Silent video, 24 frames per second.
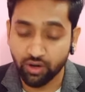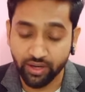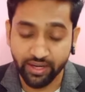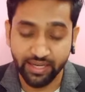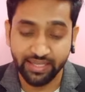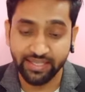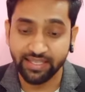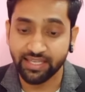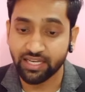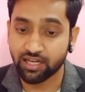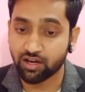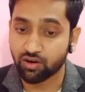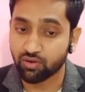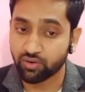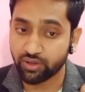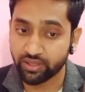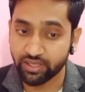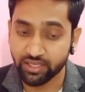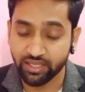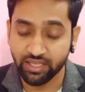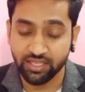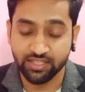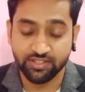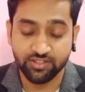नई अकाउंट
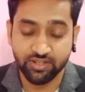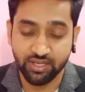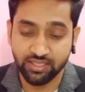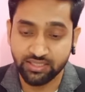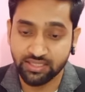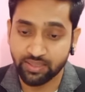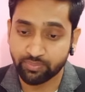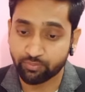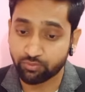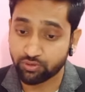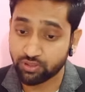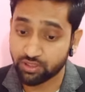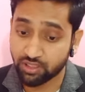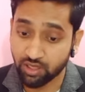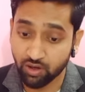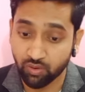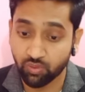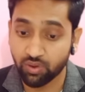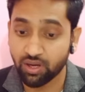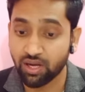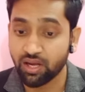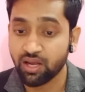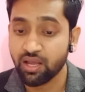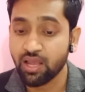की स्टेट्स आपको
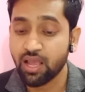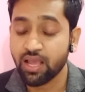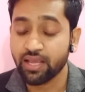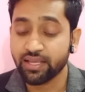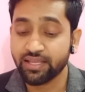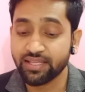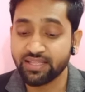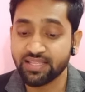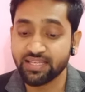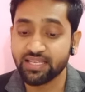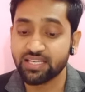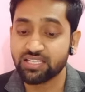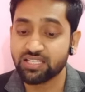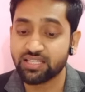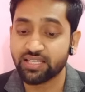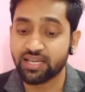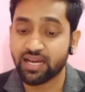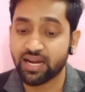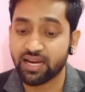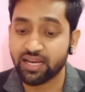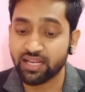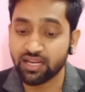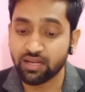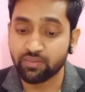दिखाऊंगा ये देखिए इस
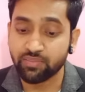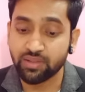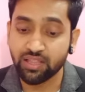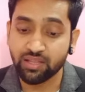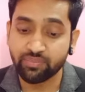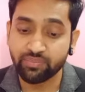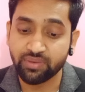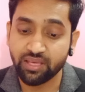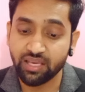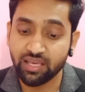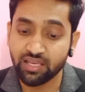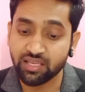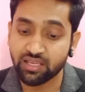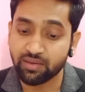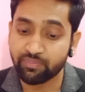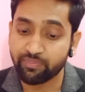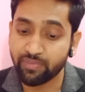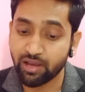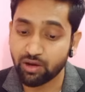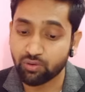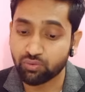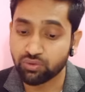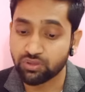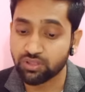दिखाने का मतलब ये है कि
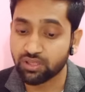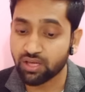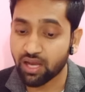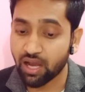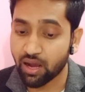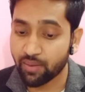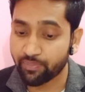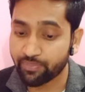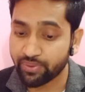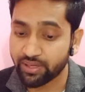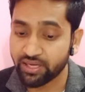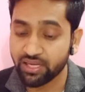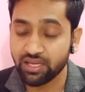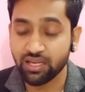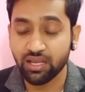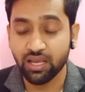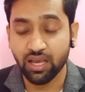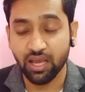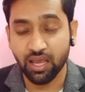मैं खुद अपनी